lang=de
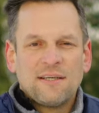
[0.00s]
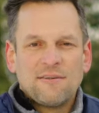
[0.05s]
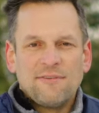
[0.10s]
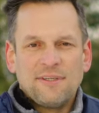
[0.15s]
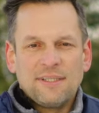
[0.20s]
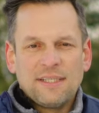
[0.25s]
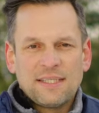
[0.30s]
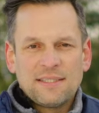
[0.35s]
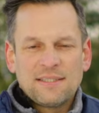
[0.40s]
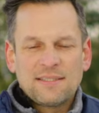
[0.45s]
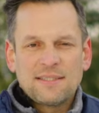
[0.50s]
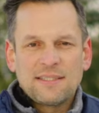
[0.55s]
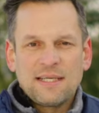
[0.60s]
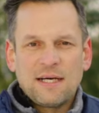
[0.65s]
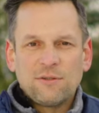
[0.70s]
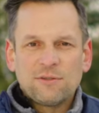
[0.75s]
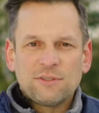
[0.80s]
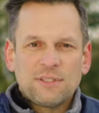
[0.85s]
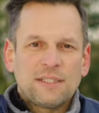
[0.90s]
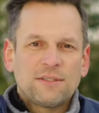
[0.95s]
Wenn jetzt
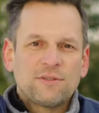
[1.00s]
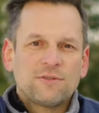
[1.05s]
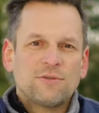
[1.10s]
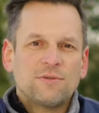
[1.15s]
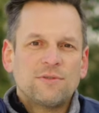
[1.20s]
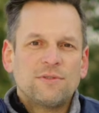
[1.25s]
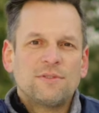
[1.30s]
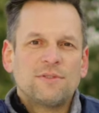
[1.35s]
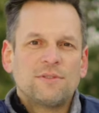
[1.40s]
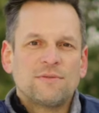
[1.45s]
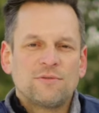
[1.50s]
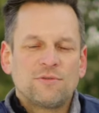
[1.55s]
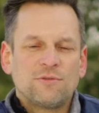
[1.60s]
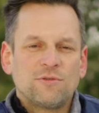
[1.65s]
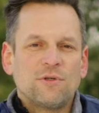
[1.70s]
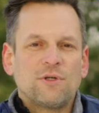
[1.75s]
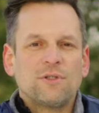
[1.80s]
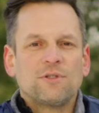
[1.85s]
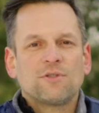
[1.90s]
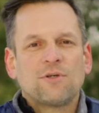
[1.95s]
Auslandshunde
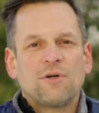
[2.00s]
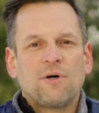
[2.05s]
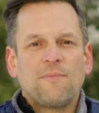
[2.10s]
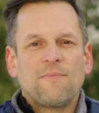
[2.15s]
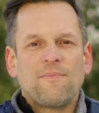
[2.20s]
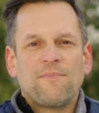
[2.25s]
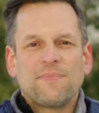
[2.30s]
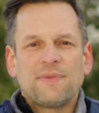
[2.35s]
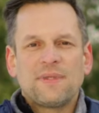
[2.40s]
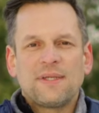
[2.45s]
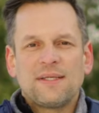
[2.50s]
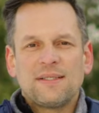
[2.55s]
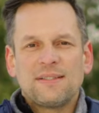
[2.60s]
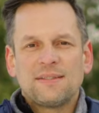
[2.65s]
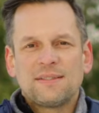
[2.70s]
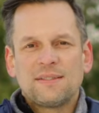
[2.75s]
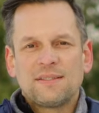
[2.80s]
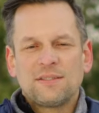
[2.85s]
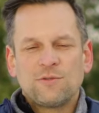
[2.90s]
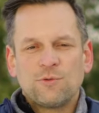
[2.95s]
zu euch kommen,
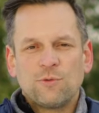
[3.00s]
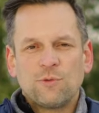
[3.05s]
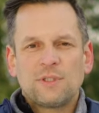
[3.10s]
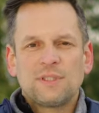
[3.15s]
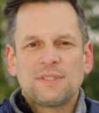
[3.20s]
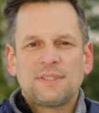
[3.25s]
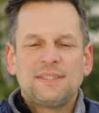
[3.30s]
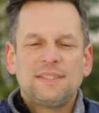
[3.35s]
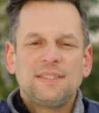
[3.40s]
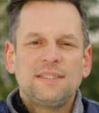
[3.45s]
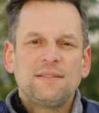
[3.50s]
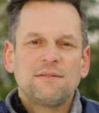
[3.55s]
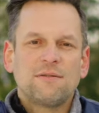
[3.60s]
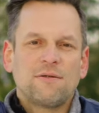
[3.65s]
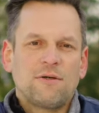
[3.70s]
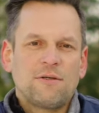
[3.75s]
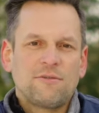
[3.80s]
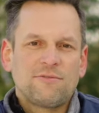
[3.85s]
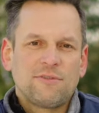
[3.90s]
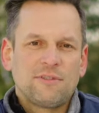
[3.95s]
ist es so, dass die
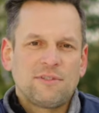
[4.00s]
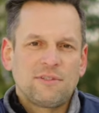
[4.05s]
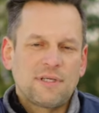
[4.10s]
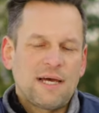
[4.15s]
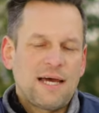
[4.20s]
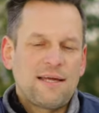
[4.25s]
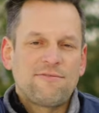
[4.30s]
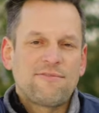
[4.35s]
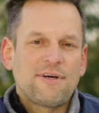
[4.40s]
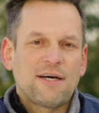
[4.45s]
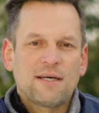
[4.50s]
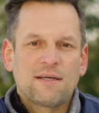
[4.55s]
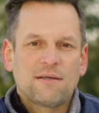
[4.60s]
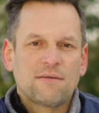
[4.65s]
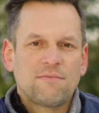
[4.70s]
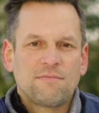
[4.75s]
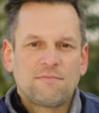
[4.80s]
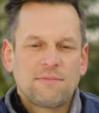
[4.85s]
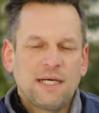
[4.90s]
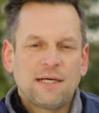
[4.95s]
häufig
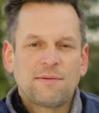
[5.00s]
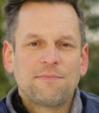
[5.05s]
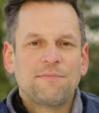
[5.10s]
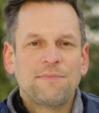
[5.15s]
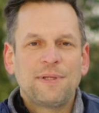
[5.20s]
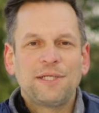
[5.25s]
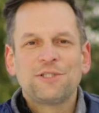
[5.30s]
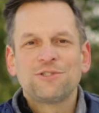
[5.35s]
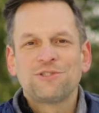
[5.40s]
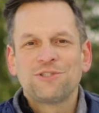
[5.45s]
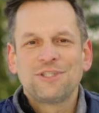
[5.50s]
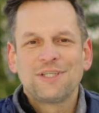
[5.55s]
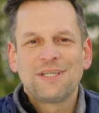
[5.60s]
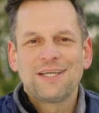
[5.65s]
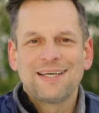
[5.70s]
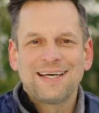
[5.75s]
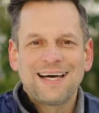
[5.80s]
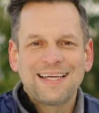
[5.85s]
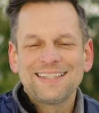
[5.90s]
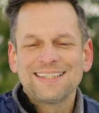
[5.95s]
einfach ja, Menschen
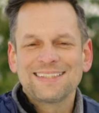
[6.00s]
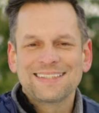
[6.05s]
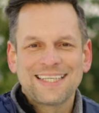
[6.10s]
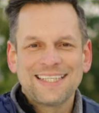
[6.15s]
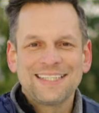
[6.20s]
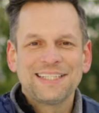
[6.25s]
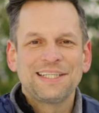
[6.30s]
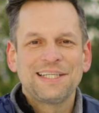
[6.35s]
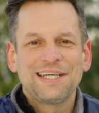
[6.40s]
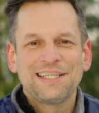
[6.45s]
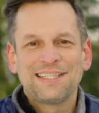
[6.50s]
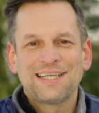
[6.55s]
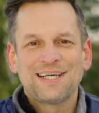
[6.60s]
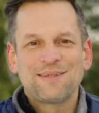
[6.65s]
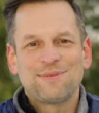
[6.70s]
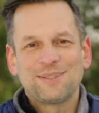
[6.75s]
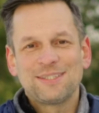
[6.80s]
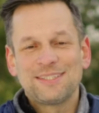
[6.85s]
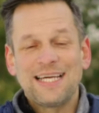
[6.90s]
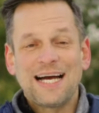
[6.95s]
anders kennengelernt
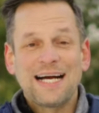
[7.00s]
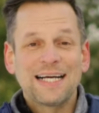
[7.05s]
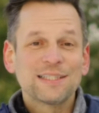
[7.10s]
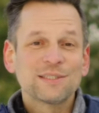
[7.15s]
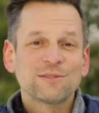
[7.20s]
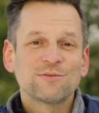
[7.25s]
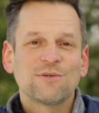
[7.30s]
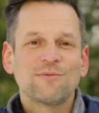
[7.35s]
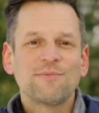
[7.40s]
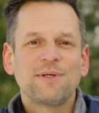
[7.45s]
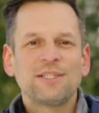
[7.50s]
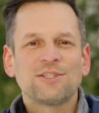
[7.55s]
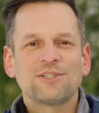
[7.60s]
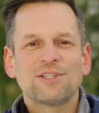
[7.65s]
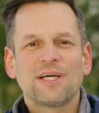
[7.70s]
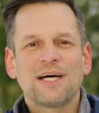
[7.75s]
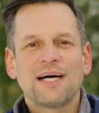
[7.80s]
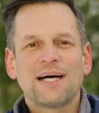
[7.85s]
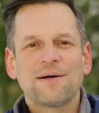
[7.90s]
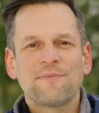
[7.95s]
haben, dass sie Angst vor
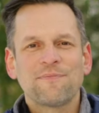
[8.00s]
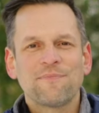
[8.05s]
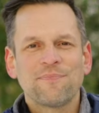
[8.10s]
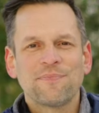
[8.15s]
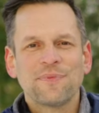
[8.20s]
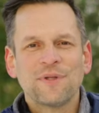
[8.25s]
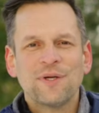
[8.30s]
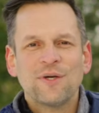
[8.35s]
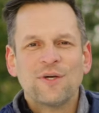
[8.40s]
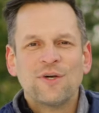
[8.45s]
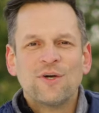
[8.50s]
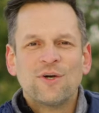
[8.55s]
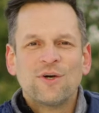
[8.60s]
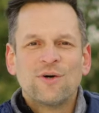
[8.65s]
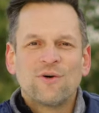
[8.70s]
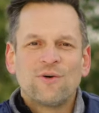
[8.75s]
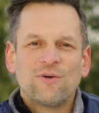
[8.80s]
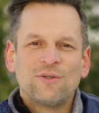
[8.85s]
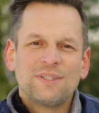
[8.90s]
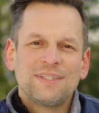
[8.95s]
Menschen haben.
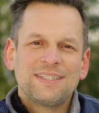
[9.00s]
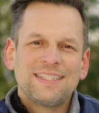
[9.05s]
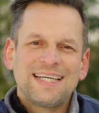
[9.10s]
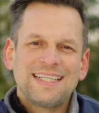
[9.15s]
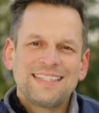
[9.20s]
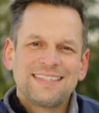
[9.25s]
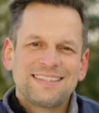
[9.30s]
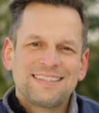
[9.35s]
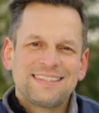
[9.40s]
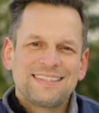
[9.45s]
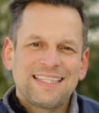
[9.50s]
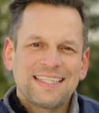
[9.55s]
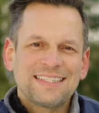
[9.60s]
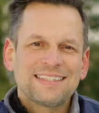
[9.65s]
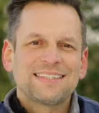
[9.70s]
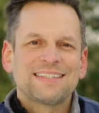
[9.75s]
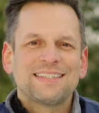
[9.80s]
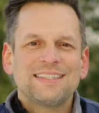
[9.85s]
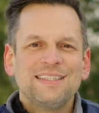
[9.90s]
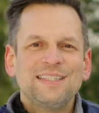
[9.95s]
Und da ist
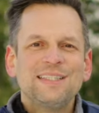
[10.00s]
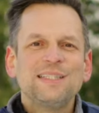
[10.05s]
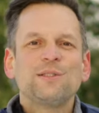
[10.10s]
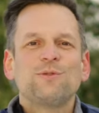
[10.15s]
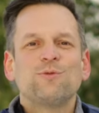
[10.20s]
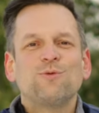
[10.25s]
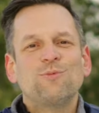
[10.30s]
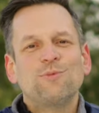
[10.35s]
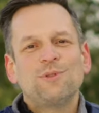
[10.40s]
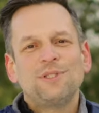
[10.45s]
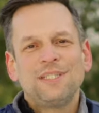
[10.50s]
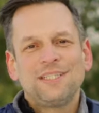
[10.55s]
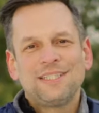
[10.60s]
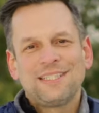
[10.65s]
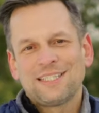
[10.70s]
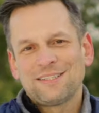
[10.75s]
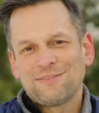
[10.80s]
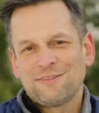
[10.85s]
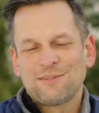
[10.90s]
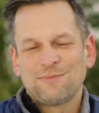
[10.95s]
das nicht unbedingt
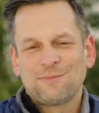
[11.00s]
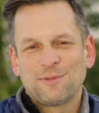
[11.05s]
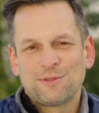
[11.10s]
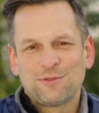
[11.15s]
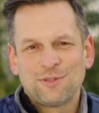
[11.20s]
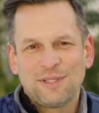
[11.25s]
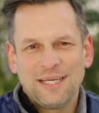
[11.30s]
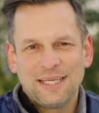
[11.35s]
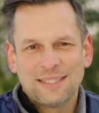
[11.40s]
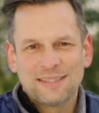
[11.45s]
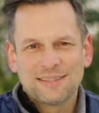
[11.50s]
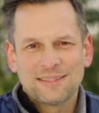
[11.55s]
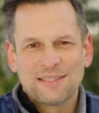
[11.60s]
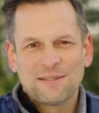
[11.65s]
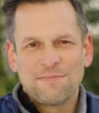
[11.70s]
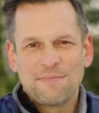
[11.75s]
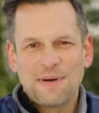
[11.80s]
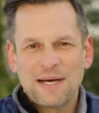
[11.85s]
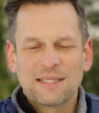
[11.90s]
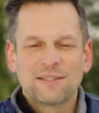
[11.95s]
das, was man
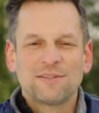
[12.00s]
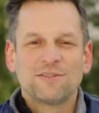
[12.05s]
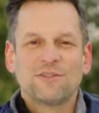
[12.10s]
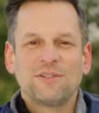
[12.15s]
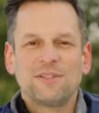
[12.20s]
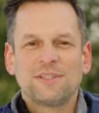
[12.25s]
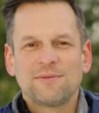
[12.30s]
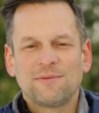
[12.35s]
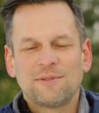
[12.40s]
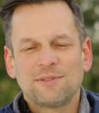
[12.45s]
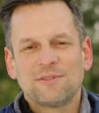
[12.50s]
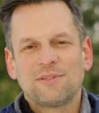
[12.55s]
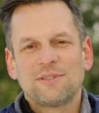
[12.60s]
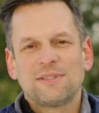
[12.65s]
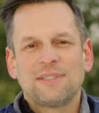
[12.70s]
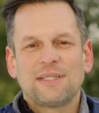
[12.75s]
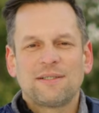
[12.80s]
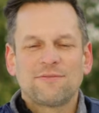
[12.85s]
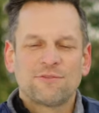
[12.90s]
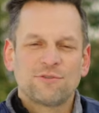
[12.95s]
zuerst machen sollte. Man
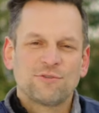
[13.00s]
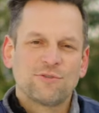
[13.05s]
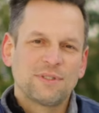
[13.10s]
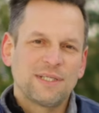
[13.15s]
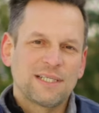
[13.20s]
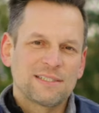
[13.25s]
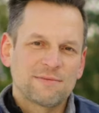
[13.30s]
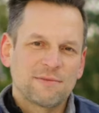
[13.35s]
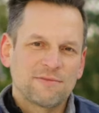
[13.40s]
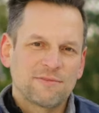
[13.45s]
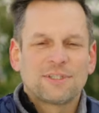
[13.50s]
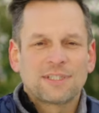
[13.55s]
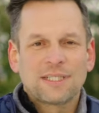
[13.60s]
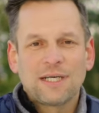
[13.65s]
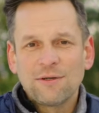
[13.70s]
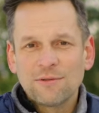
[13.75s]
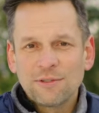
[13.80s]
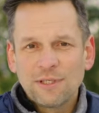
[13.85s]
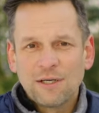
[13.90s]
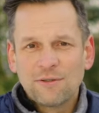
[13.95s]
sollte da versuchen, erstmal
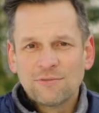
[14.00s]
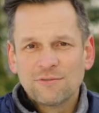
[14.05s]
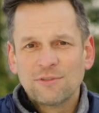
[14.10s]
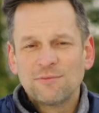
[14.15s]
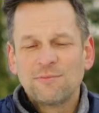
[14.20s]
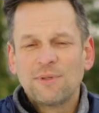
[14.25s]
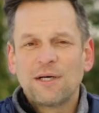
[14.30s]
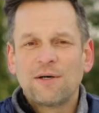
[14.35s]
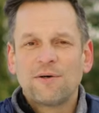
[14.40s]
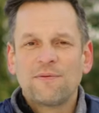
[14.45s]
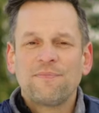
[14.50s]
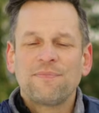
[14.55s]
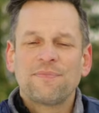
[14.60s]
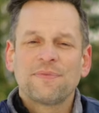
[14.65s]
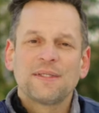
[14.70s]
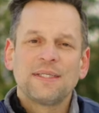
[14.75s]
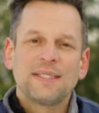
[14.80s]
Vertrauen aufzubauen.